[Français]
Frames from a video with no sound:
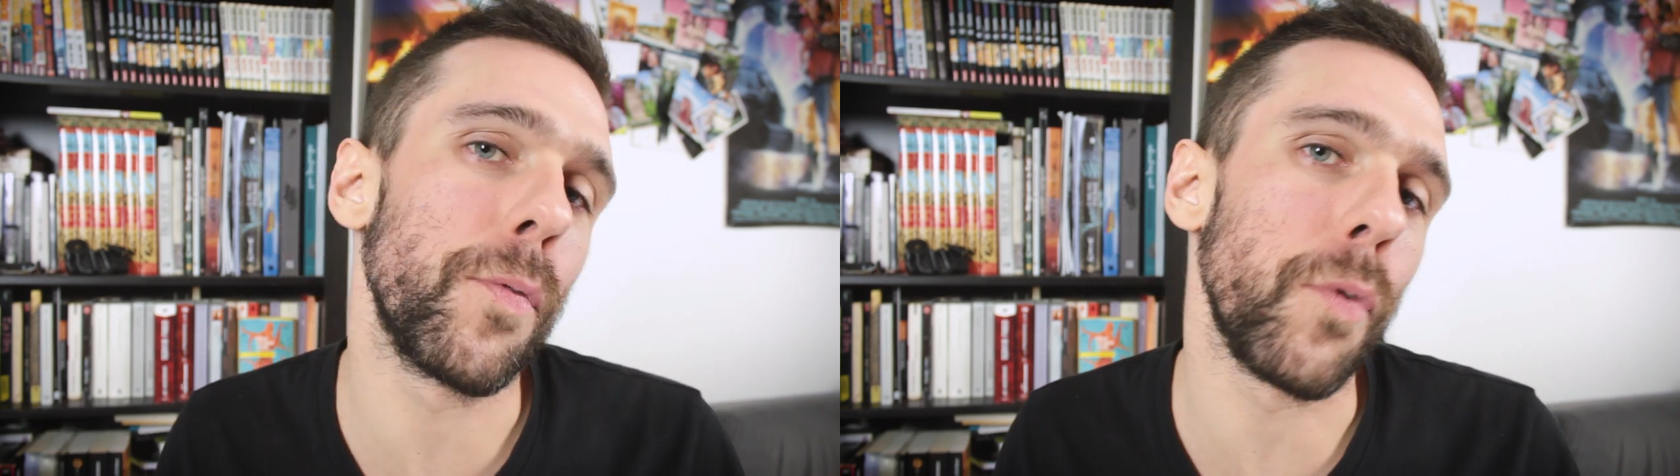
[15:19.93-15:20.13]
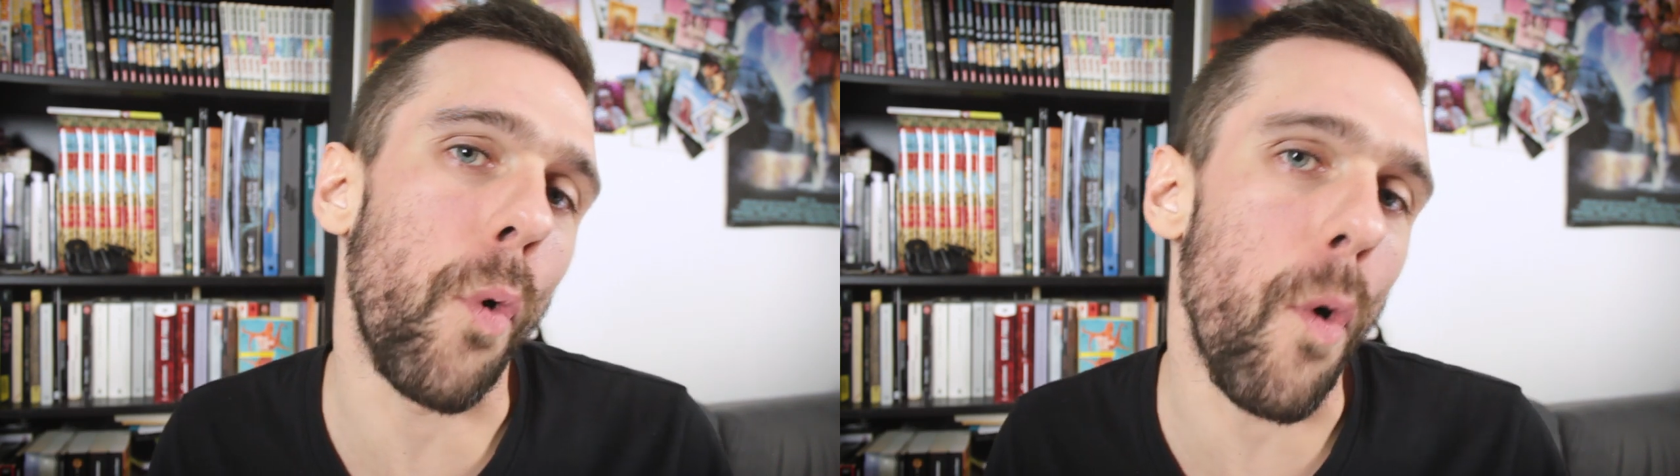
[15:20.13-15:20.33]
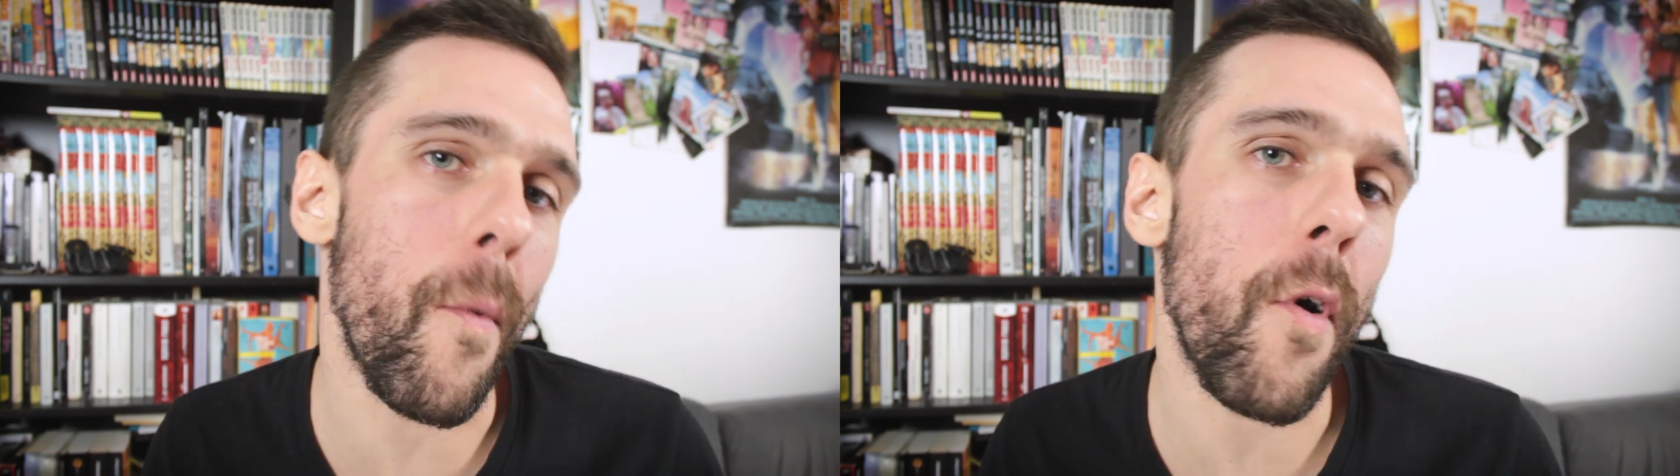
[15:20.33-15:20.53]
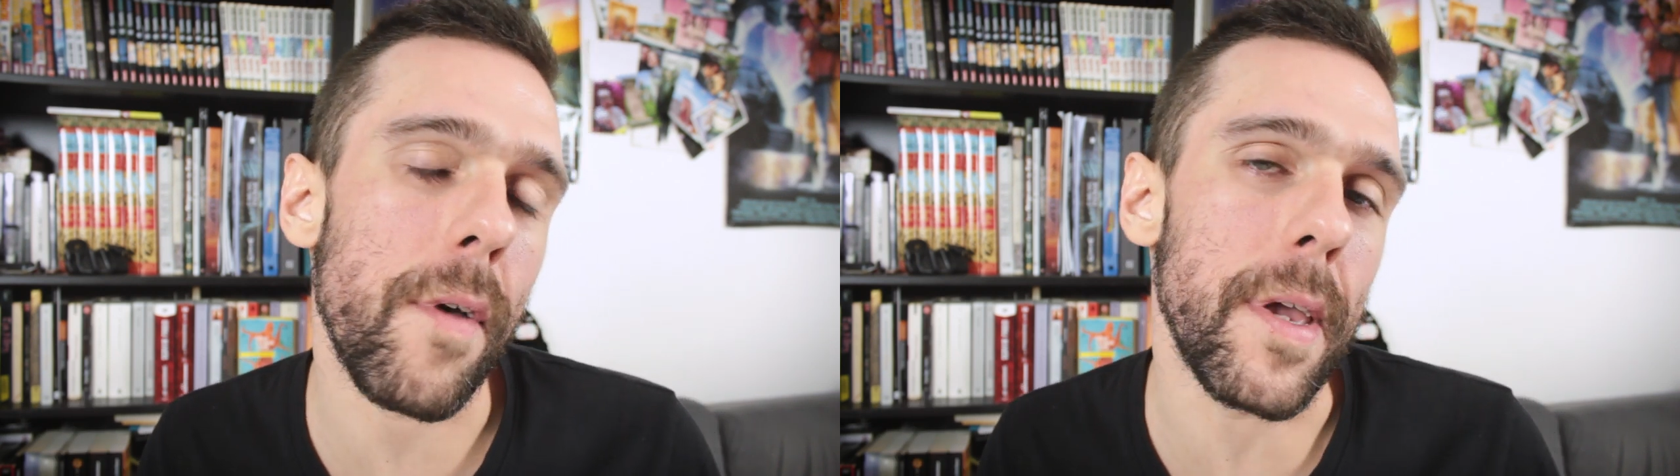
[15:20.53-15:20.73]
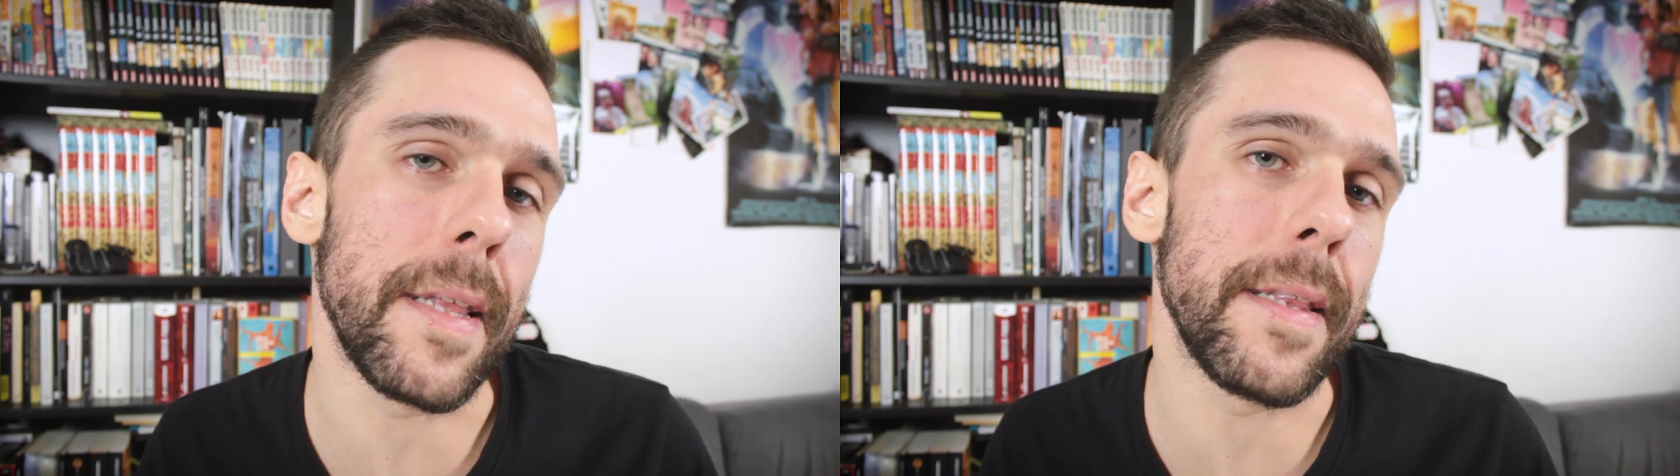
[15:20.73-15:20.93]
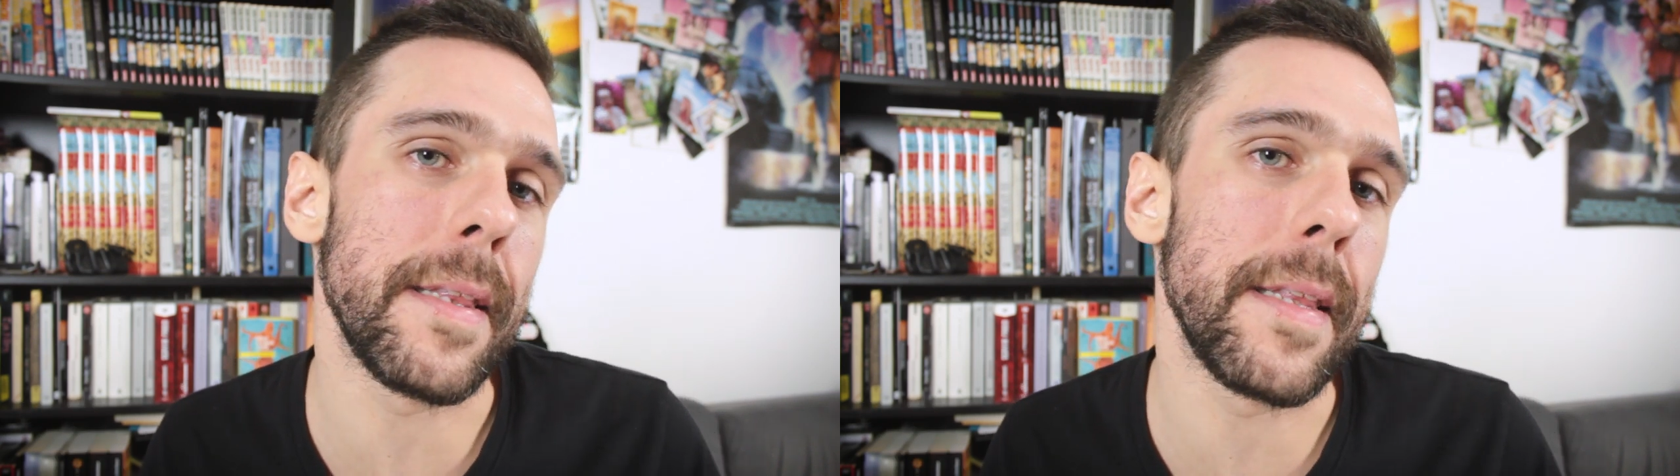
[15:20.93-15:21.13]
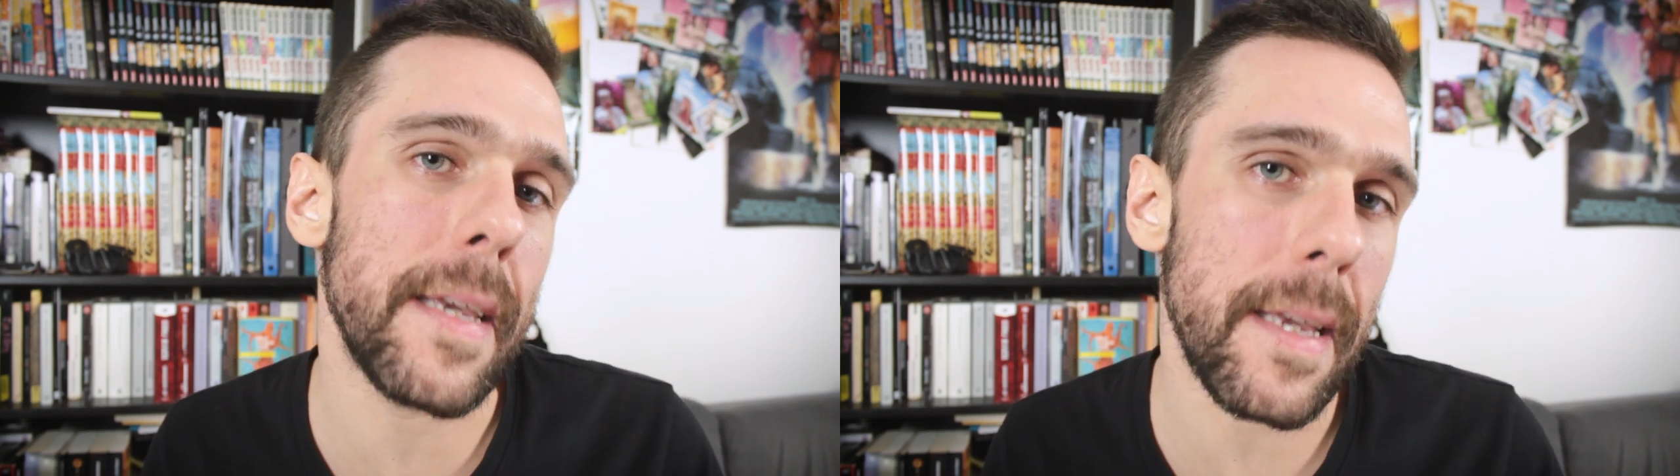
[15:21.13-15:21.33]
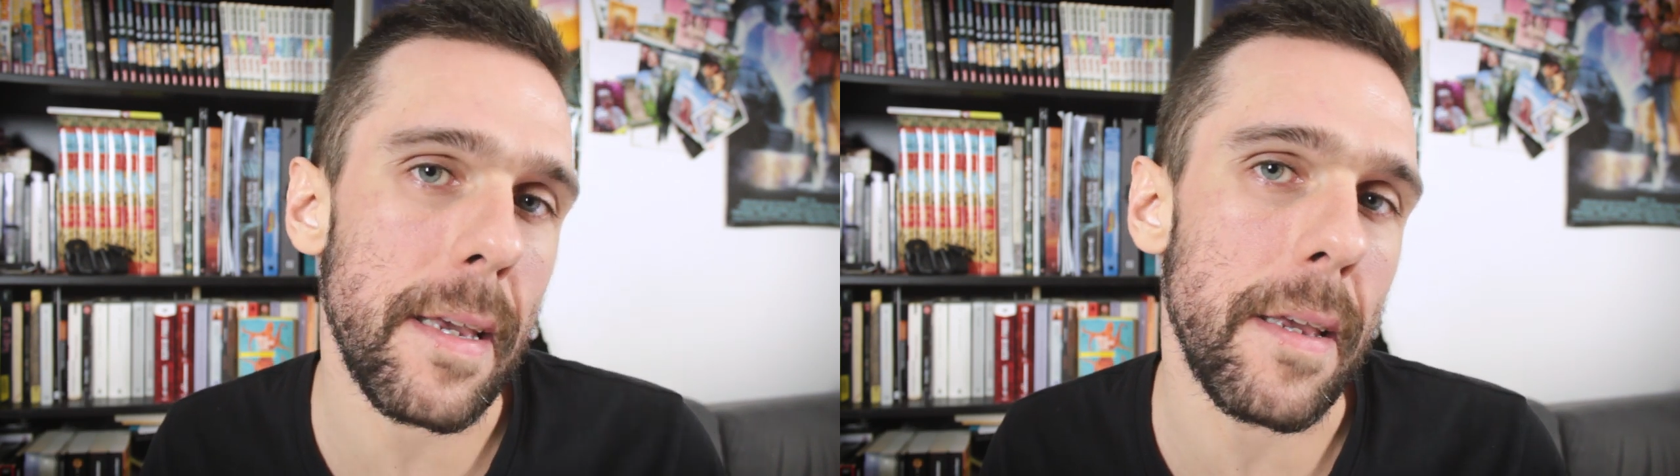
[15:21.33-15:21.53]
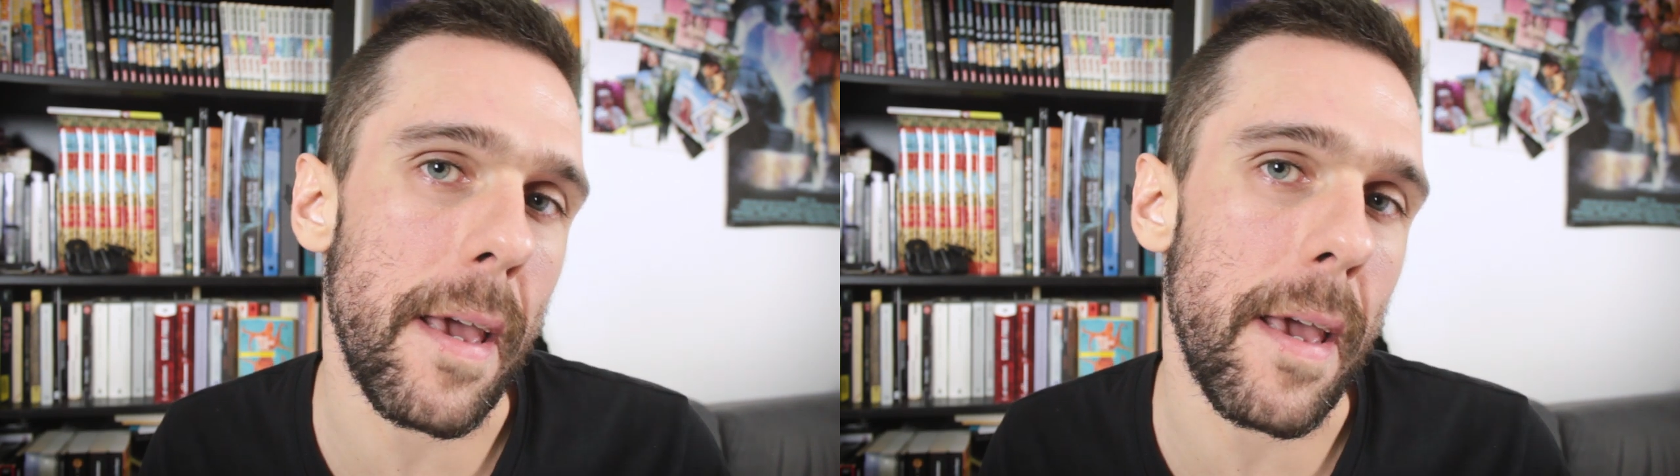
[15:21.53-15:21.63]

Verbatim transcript: ce roman est né,